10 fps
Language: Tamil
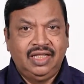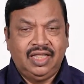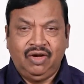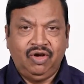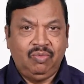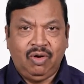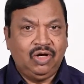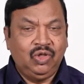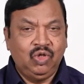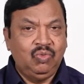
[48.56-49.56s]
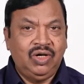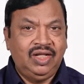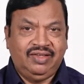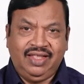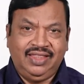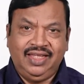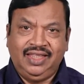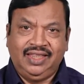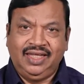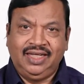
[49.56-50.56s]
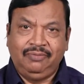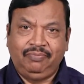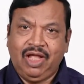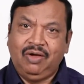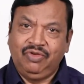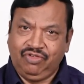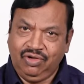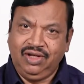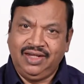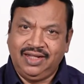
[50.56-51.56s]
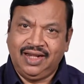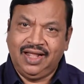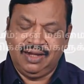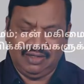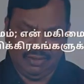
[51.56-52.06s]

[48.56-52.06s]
தன்னுடைய மகத்துவமுள்ள சத்தியத்தை அவர் சொல்லியிருக்கிறார்